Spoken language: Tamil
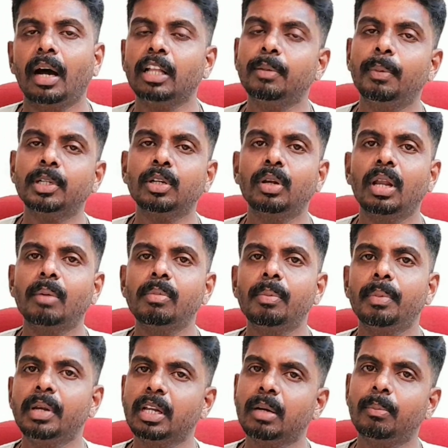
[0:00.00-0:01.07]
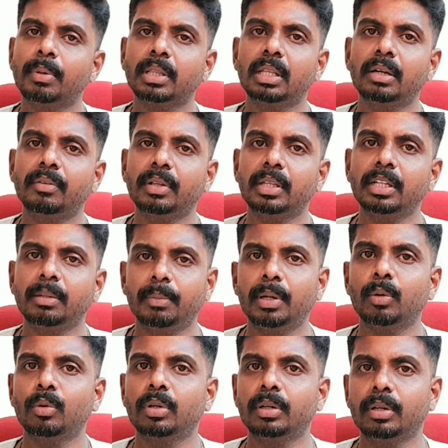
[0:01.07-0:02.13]
அது மட்டும் இல்லாமல் மின்கம்பத்தில் வந்து இது
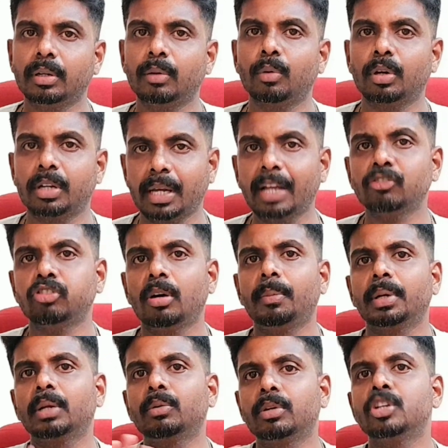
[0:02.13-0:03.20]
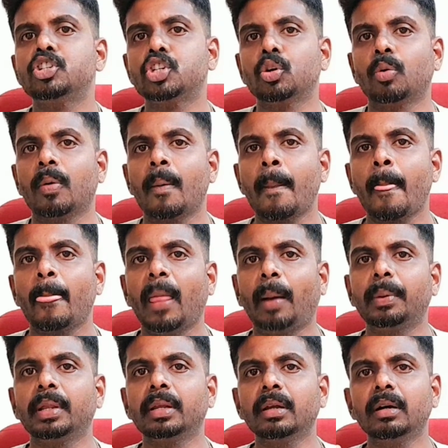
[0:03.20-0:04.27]
மாதிரி ஒரு ஒரு டிரான்ஸ்ஃபார்மரில் ஒரு இஷ்யூ
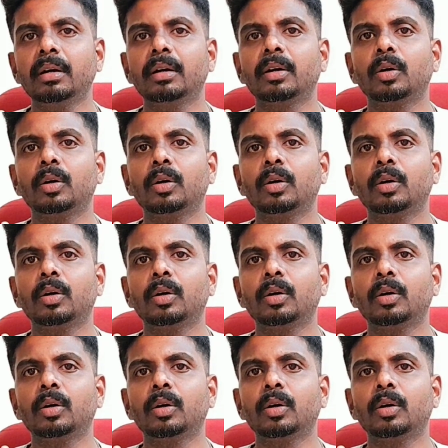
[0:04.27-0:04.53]
அப்படின்னா